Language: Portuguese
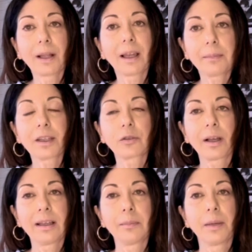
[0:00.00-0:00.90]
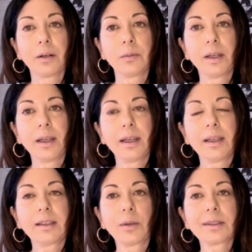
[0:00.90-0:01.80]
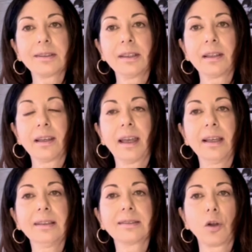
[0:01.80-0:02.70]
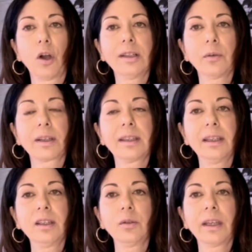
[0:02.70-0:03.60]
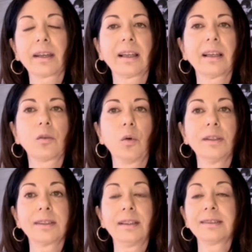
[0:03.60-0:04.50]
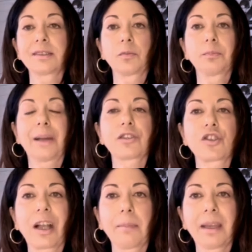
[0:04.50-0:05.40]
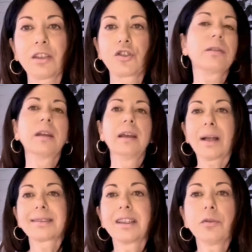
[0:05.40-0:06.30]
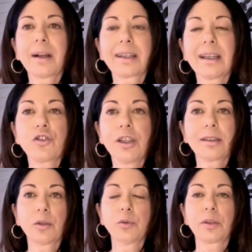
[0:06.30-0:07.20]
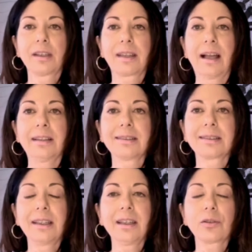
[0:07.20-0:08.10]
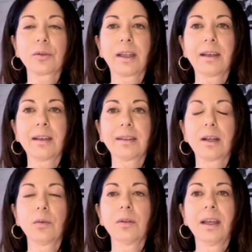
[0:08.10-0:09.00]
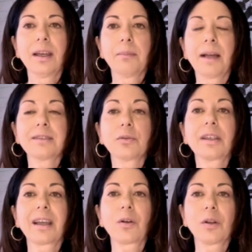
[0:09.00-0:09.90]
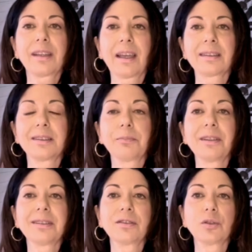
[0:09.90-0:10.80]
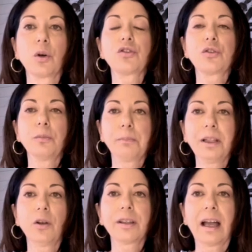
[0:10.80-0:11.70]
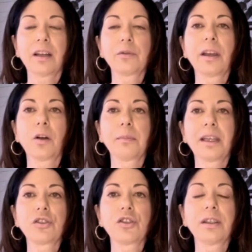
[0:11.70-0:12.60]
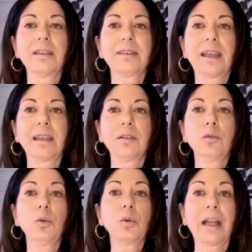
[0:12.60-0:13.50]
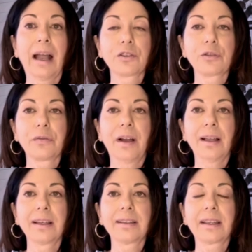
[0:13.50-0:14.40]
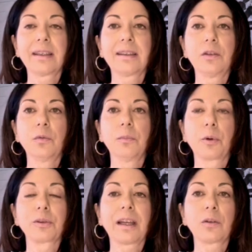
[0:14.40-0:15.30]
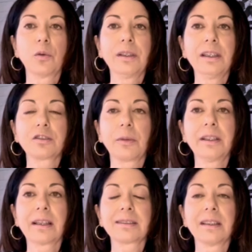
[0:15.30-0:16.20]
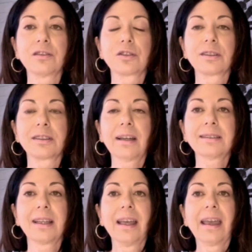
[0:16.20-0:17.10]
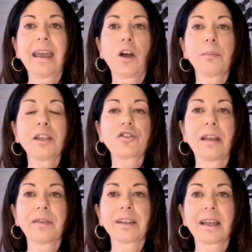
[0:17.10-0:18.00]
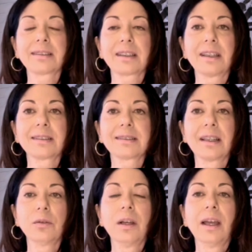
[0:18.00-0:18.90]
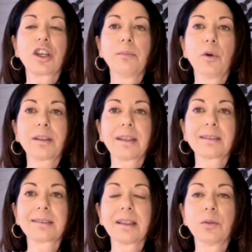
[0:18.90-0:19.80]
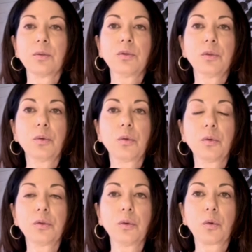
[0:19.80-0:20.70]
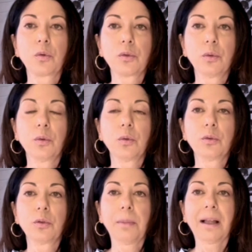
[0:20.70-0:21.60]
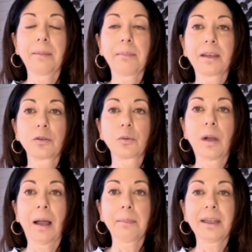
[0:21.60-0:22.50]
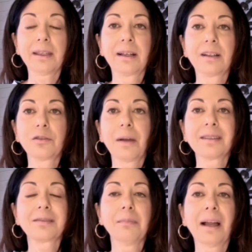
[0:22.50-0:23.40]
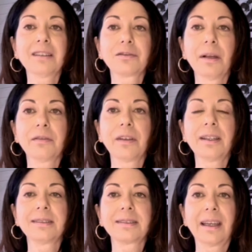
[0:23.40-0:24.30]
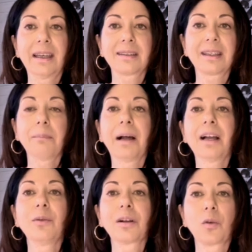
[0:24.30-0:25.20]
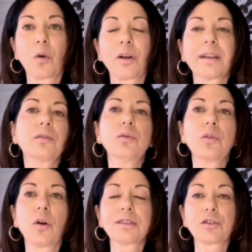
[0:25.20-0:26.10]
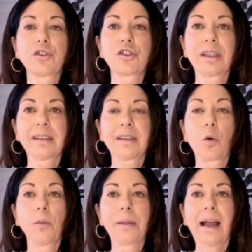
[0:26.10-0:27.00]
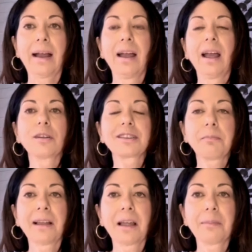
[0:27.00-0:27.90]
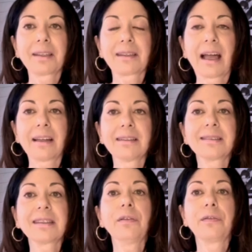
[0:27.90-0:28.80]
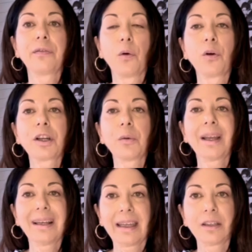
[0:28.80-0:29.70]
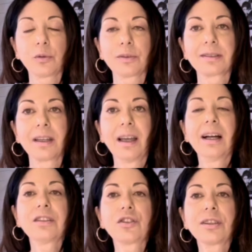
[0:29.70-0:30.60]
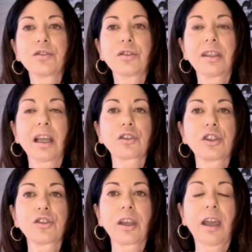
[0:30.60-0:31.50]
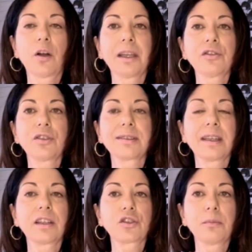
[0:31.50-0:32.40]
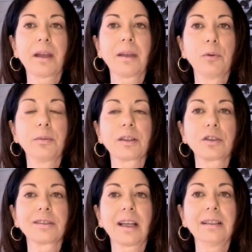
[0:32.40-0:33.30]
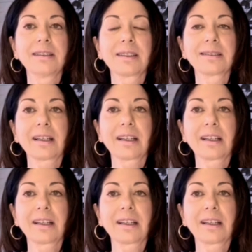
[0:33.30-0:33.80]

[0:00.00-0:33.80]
no parlamento alemão. Então, assim, eles olham aquilo e é aquela coisa, eles praticamente quase que não acreditam no que está ali escrito, né? Então, mas o que, que acontece? Precisou de um bilionário realmente que tem lugar de fala, né? Que tem um protagonismo aí nas redes sociais, realmente levantar essa questão. Chamou a atenção do, do, do, do parlamento americano, mas mais uma vez é trabalho agora do nosso, a gente tem que cobrar dos parlamentares que foram eleitos antes que a gente realmente seja uma república socialista